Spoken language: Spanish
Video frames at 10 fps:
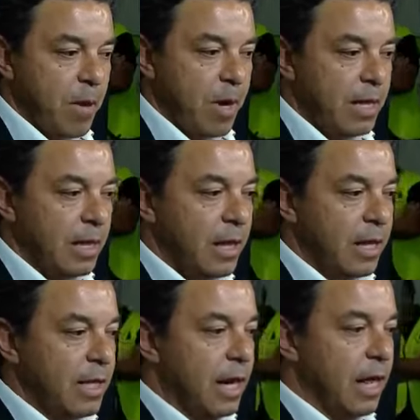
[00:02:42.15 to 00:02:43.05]
que van a
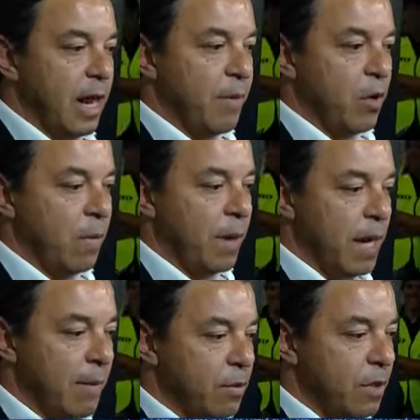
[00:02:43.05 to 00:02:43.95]
intentar llegar de la mejor
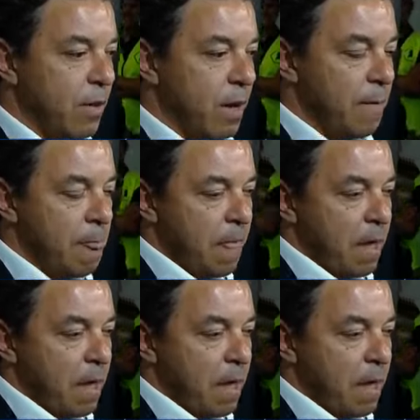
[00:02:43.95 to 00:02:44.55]
manera posible.